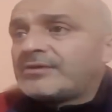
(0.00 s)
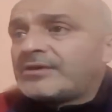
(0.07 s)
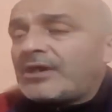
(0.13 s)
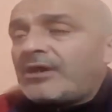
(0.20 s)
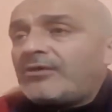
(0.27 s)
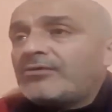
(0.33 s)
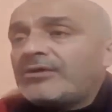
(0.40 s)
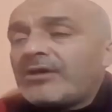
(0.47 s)

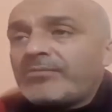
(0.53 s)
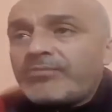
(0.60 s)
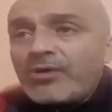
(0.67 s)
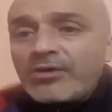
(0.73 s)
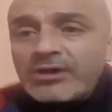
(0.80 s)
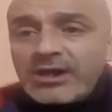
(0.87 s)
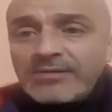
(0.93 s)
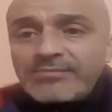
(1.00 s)
راحوا
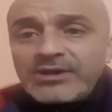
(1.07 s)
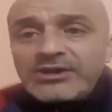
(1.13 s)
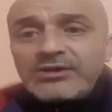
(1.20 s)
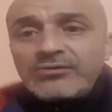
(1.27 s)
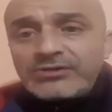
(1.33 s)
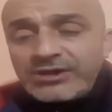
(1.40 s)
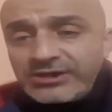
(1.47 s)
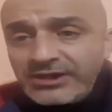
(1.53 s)
للبنكه
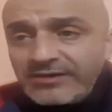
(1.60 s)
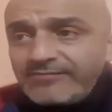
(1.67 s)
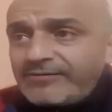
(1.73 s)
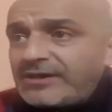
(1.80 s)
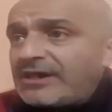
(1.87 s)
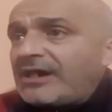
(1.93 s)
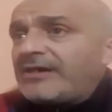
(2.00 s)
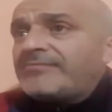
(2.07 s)
بيديروا تدعيم
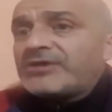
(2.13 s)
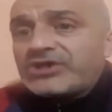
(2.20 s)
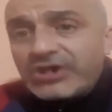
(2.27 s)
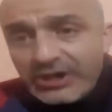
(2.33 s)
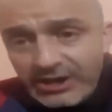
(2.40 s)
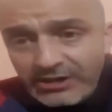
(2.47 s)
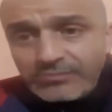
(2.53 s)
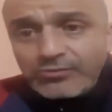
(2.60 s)
فلاحي باش
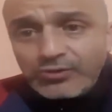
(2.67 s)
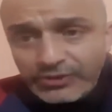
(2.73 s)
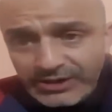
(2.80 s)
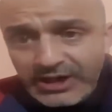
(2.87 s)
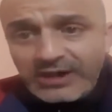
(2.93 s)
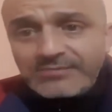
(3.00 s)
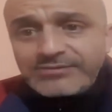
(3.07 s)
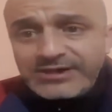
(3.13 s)
يخدموا
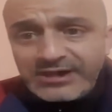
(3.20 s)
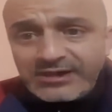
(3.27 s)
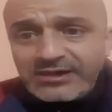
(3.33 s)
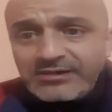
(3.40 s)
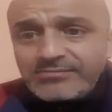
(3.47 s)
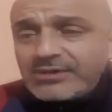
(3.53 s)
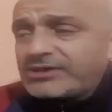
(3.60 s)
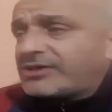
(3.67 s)
صح
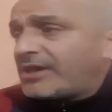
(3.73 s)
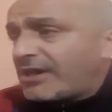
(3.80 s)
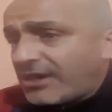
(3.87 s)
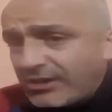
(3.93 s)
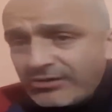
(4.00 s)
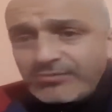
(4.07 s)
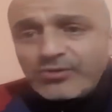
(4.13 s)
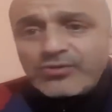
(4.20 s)
مساكين باش
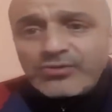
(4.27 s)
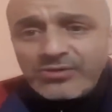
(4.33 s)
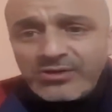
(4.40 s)
نخدموا